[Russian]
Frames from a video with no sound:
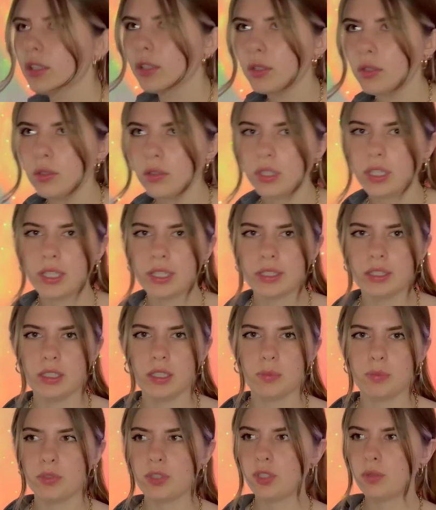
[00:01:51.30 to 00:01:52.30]
Кто это и
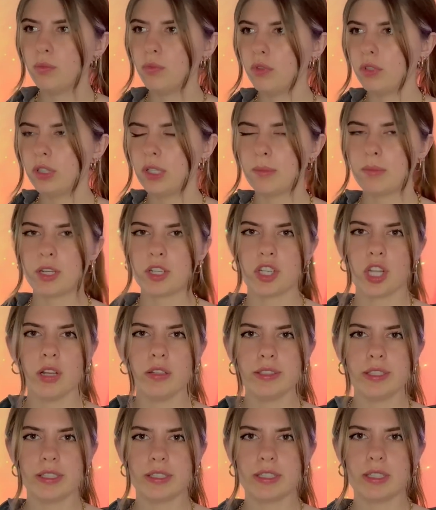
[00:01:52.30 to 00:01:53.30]
почему он
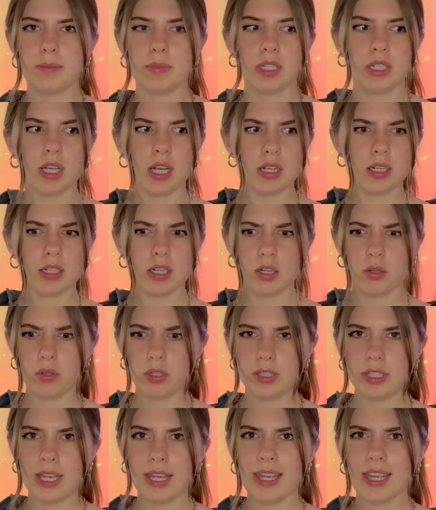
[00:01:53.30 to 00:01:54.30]
обращался к тебе как
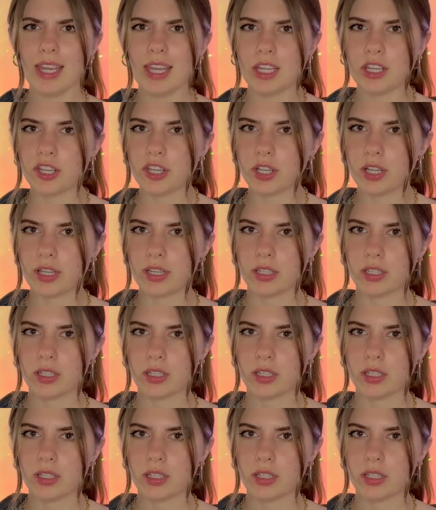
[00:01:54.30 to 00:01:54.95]
какой-то Эшли?